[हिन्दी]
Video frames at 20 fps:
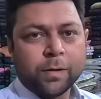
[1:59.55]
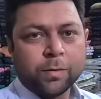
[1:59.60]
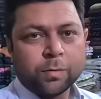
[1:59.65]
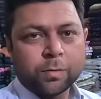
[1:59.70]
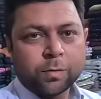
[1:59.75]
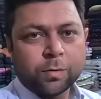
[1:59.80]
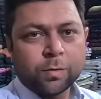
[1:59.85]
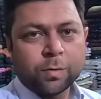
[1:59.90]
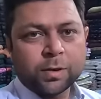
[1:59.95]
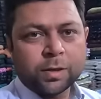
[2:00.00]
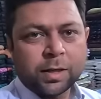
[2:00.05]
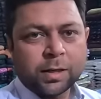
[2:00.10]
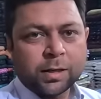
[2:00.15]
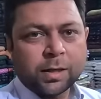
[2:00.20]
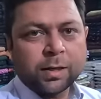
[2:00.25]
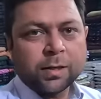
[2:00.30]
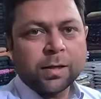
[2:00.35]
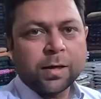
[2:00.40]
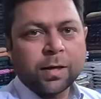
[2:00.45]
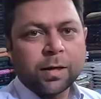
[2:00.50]
उनको
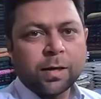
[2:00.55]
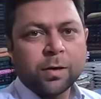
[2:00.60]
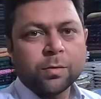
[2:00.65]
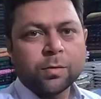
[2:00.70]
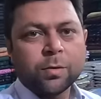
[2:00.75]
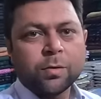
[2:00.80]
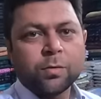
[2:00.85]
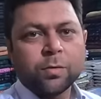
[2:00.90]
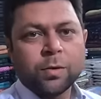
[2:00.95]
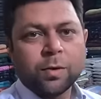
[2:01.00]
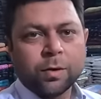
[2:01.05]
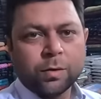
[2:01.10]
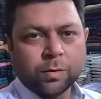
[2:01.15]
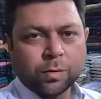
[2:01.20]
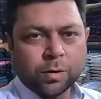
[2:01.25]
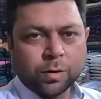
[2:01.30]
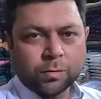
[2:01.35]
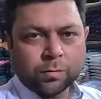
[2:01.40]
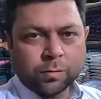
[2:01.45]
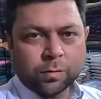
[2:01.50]
अंदाज़ा लगाना हो तो
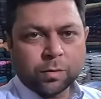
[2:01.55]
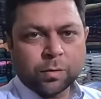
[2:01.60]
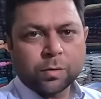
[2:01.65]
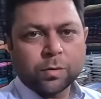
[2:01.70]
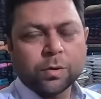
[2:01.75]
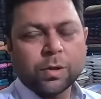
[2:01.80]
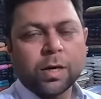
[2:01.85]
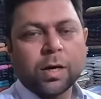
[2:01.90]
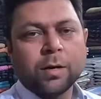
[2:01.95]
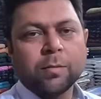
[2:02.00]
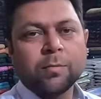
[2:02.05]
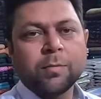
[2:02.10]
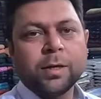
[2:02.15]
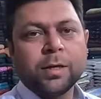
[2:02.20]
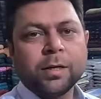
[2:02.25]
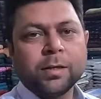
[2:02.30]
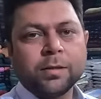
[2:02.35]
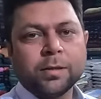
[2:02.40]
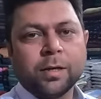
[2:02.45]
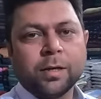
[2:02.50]
वो गोदाम में